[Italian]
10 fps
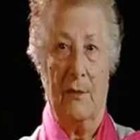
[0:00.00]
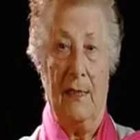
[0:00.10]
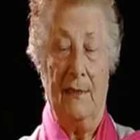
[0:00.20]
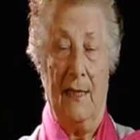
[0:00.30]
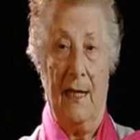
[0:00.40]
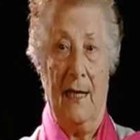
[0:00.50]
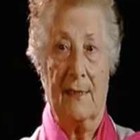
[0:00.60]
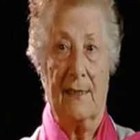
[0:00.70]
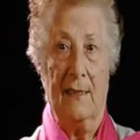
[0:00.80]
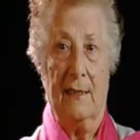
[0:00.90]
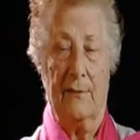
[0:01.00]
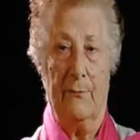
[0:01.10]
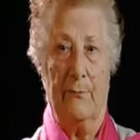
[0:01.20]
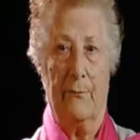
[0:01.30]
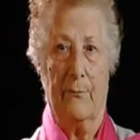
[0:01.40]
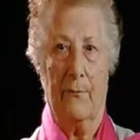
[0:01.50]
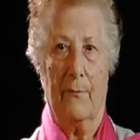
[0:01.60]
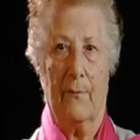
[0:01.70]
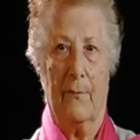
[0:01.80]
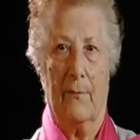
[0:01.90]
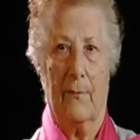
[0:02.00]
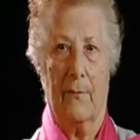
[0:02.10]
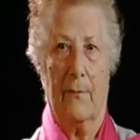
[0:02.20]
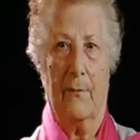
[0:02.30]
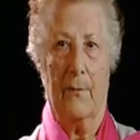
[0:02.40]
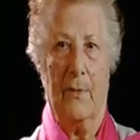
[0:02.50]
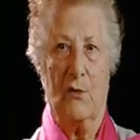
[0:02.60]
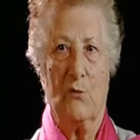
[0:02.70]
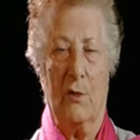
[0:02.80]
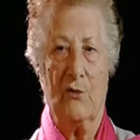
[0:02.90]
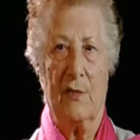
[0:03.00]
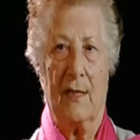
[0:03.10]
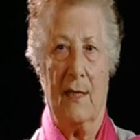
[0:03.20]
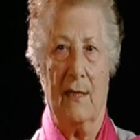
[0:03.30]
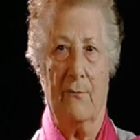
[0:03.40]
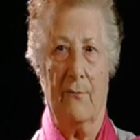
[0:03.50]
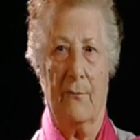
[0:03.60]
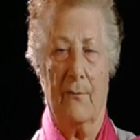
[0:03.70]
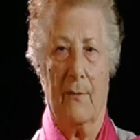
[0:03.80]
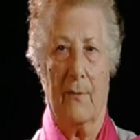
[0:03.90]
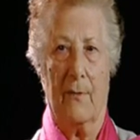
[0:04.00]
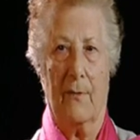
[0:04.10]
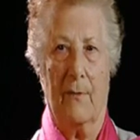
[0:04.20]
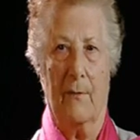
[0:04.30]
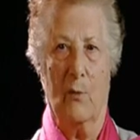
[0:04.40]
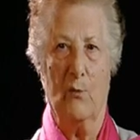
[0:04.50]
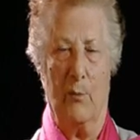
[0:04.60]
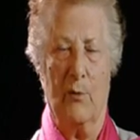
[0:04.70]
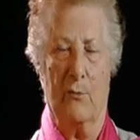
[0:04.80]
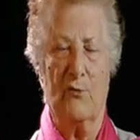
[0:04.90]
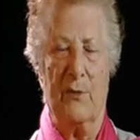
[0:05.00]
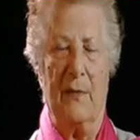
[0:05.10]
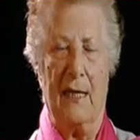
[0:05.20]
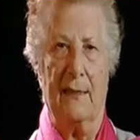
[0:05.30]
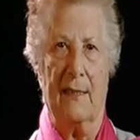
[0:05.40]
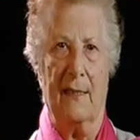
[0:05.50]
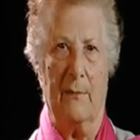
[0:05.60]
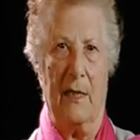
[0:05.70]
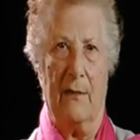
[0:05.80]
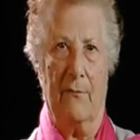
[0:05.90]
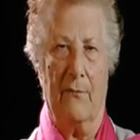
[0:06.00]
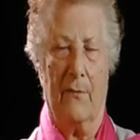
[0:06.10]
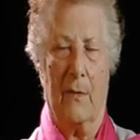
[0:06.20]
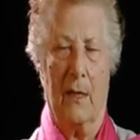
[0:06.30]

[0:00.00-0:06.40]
Tornate a casa, mia suocera, molto più lungimirante di me,